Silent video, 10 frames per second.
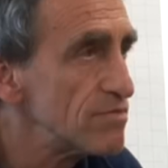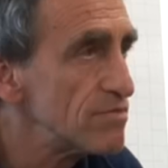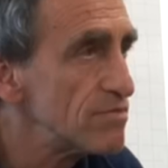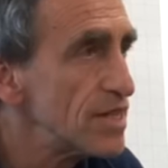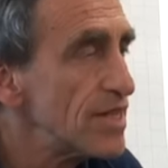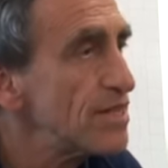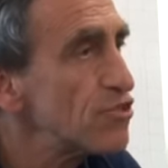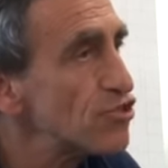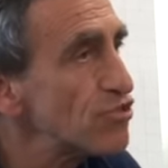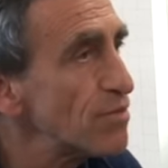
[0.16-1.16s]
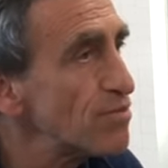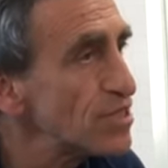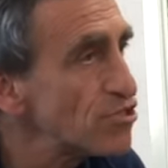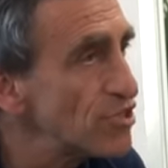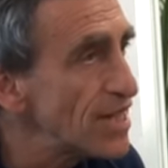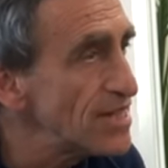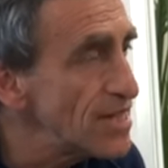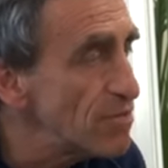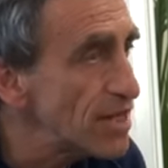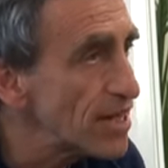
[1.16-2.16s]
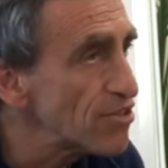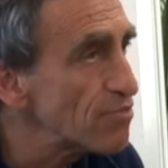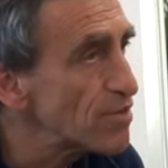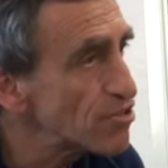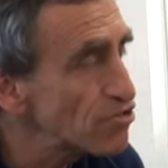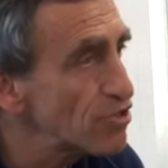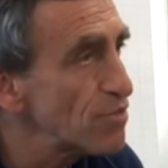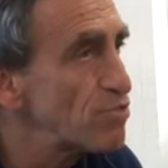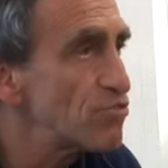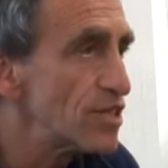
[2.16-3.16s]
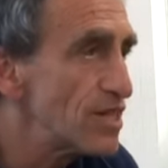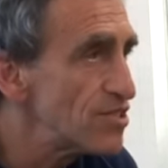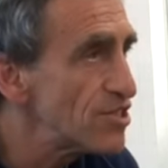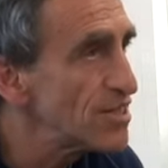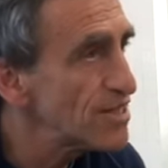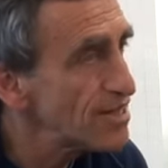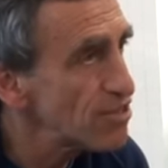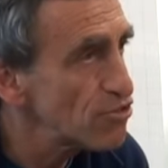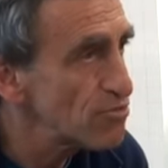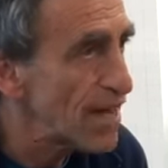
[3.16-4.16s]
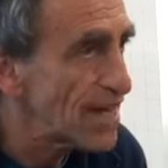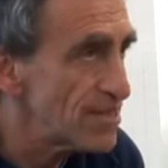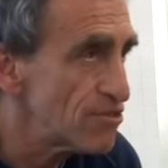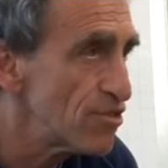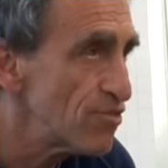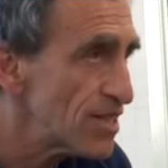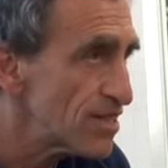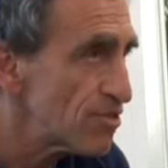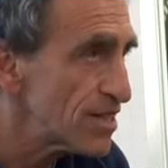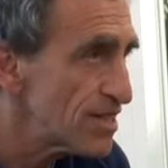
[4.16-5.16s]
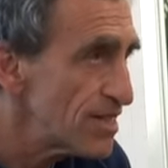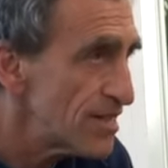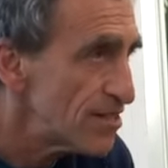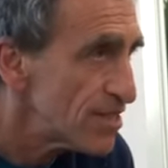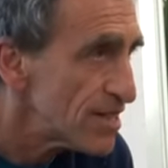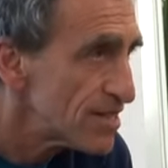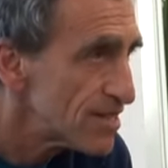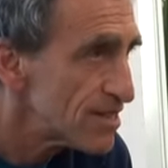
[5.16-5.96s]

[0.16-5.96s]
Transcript: Una persona... Cioè una persona animica è una persona più intelligente del normale, non diventa un cretino. Eh?